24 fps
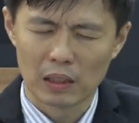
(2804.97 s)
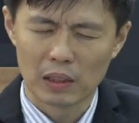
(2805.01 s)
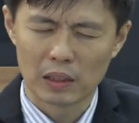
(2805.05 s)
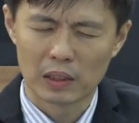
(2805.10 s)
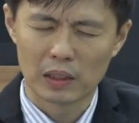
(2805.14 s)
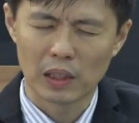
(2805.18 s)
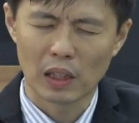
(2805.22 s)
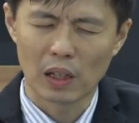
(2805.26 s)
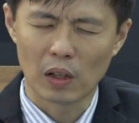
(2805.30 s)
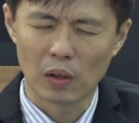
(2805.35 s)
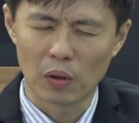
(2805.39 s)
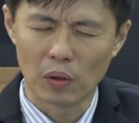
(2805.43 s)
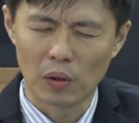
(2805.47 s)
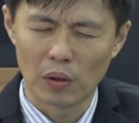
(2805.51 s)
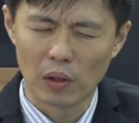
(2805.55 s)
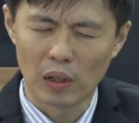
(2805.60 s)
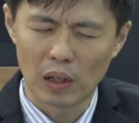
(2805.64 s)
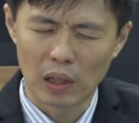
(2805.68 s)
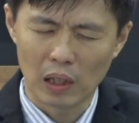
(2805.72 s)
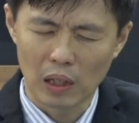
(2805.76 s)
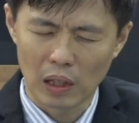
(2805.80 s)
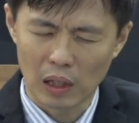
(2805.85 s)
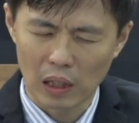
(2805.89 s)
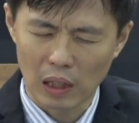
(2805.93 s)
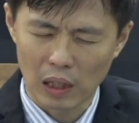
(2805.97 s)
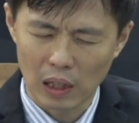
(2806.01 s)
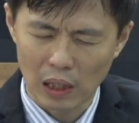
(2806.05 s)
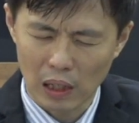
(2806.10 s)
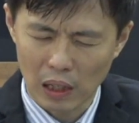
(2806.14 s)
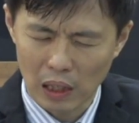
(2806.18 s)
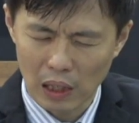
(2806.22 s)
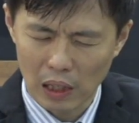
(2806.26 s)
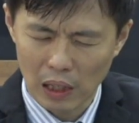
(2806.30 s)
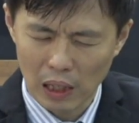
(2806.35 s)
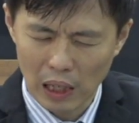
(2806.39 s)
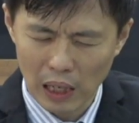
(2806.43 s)
叫
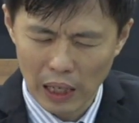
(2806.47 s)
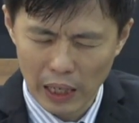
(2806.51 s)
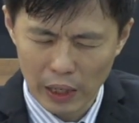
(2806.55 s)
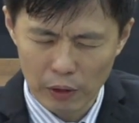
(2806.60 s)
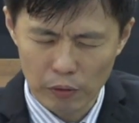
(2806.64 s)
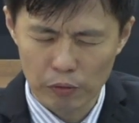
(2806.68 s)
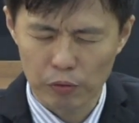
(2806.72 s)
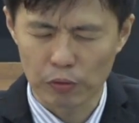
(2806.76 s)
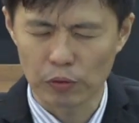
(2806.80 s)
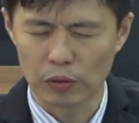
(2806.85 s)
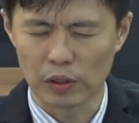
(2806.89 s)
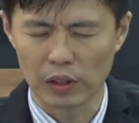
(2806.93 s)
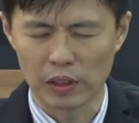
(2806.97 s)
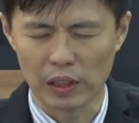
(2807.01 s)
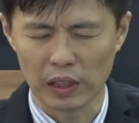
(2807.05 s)
爱父的